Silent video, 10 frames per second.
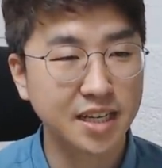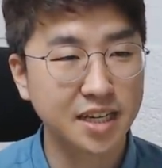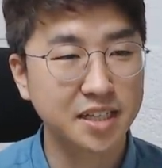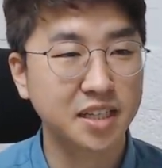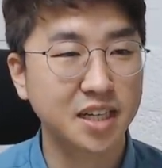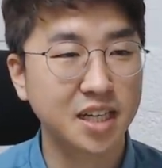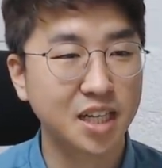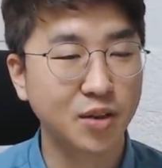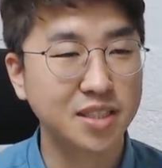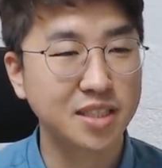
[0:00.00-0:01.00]
얘기해야
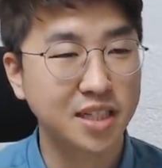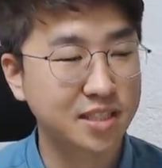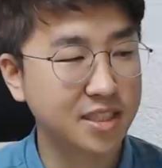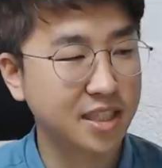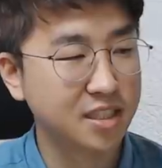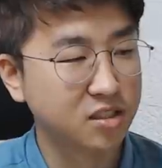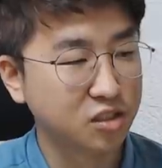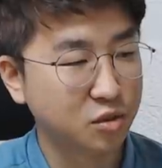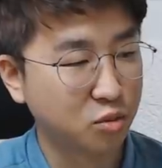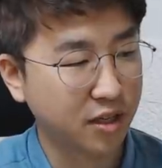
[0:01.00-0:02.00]
되니까 관사를 예를
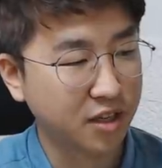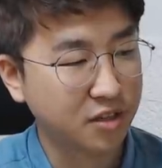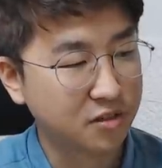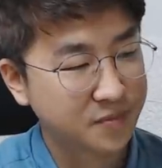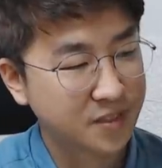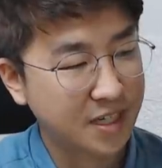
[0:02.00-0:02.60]
들어볼게요